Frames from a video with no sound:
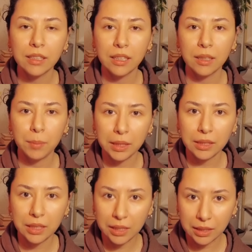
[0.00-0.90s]
e,
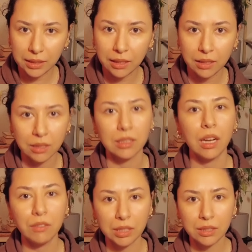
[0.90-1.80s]
beni klinikten
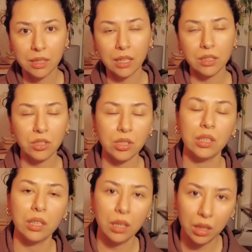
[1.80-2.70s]
aradılar ve dediler ki işte
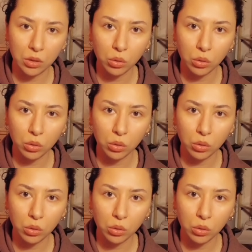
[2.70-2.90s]
e,